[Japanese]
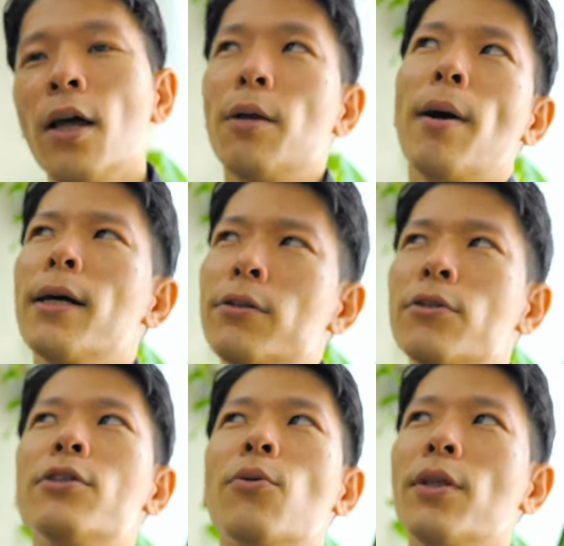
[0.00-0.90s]
今半数
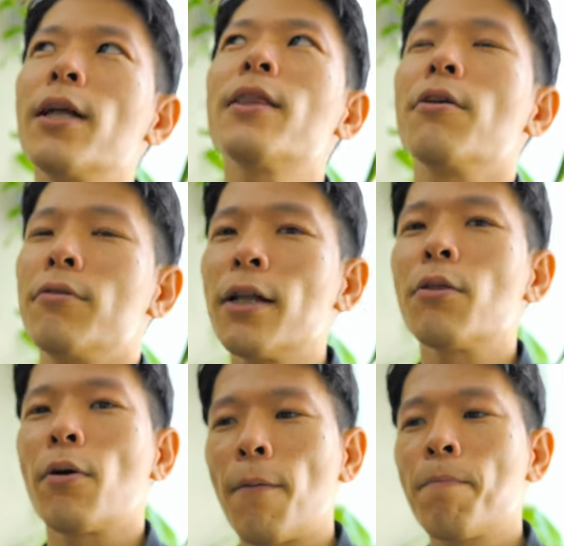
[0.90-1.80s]
思考になっているな
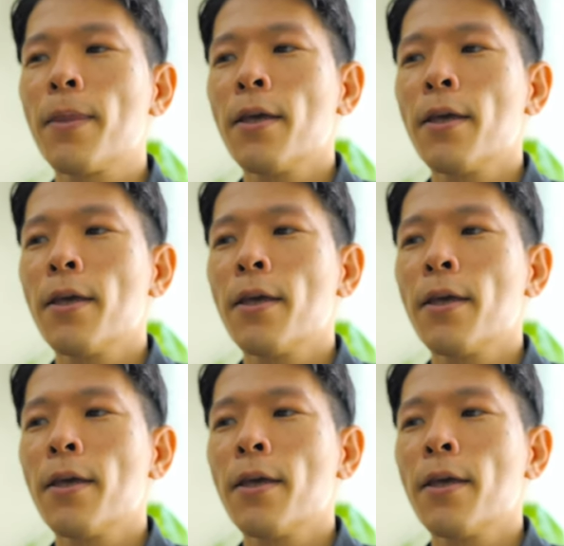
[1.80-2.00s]
とか、